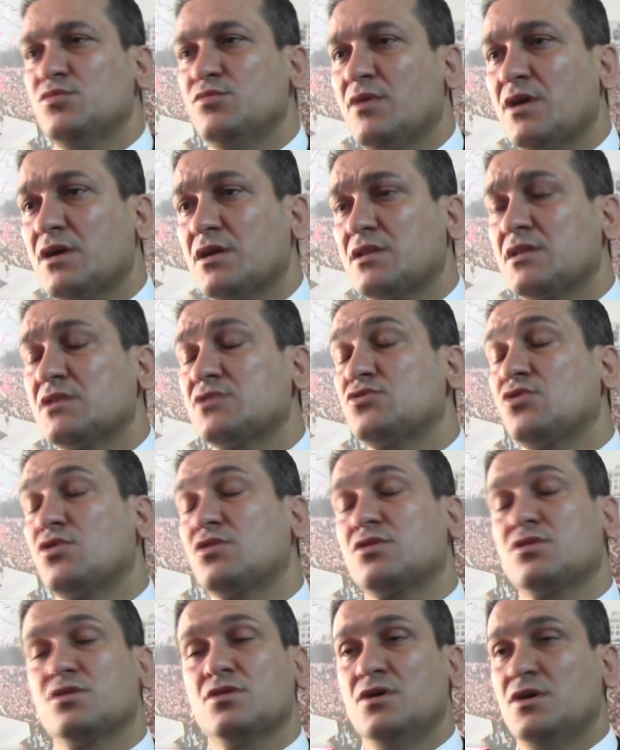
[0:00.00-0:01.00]
Bu manada
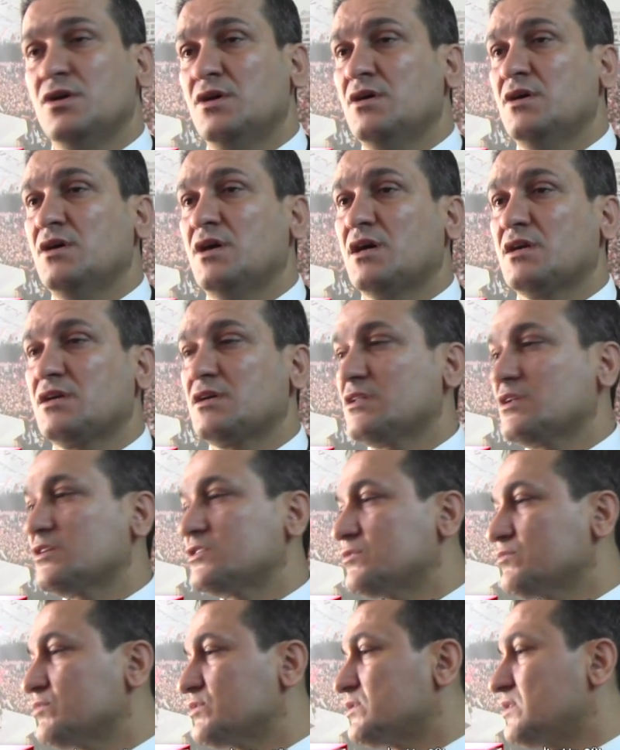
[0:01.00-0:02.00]
çok
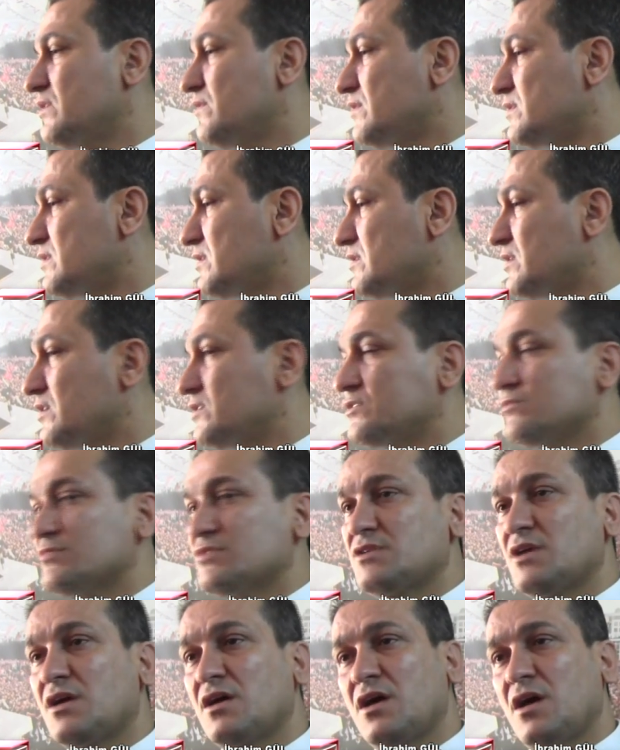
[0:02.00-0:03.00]
arkadaşımızdan,
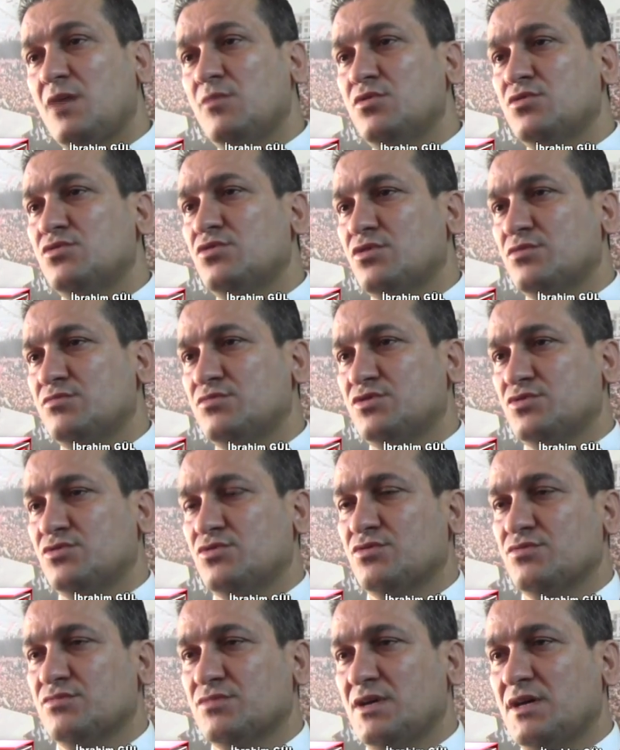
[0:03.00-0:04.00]
vatandaşımızdan kabul
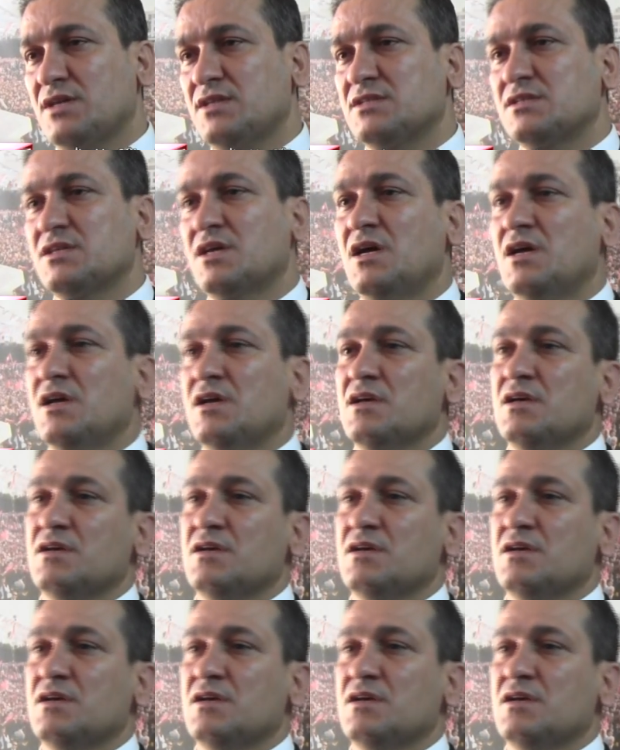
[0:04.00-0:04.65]
görmüş durumdayız.